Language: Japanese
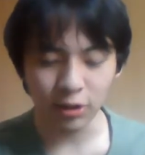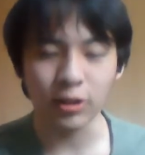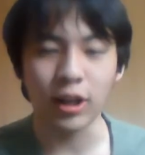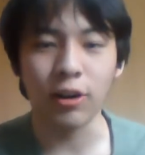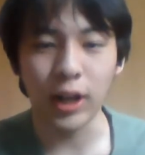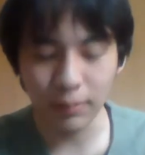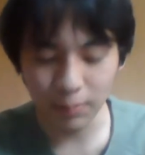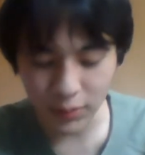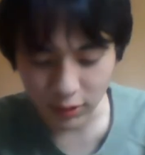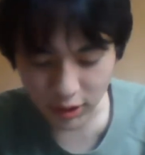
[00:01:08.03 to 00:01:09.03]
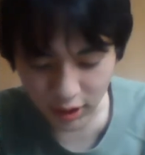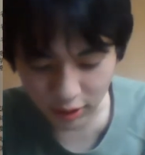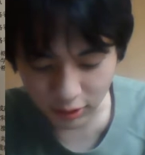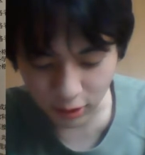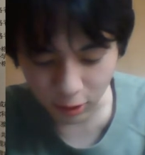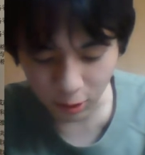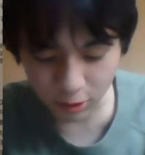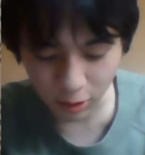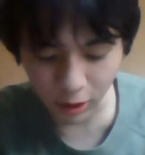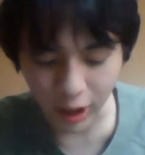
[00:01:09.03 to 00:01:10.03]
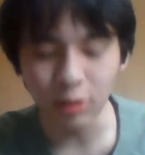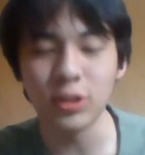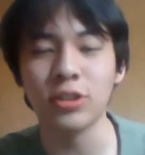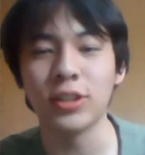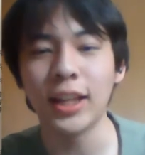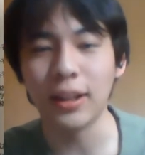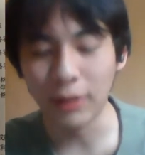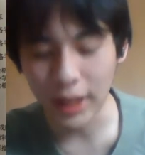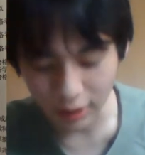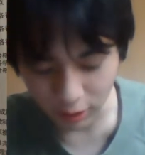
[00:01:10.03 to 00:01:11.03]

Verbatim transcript: 教科を発表していくと、国語が57は、